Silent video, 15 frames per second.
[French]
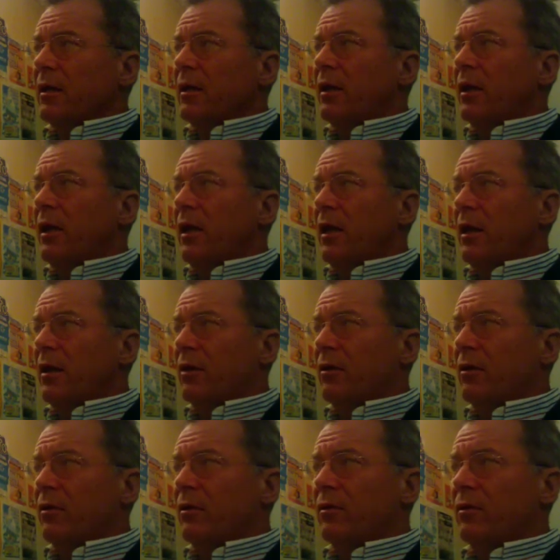Et
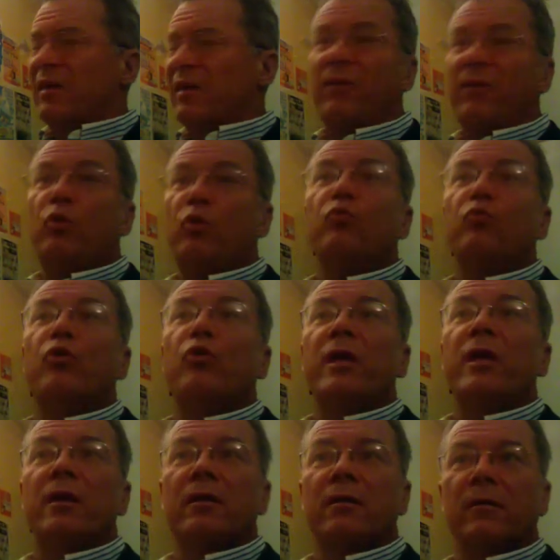euh, ça fait beaucoup de
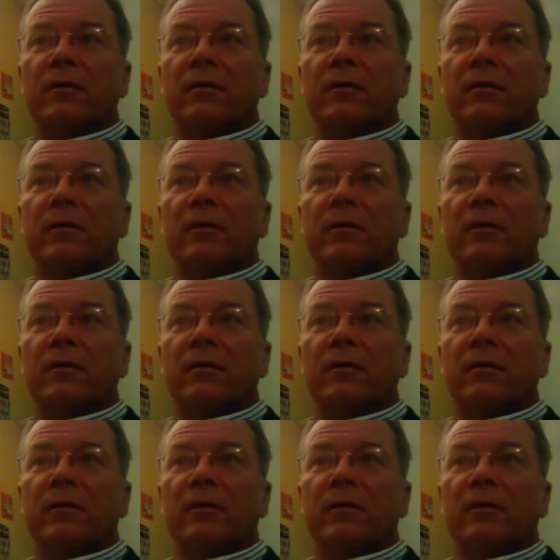bruit.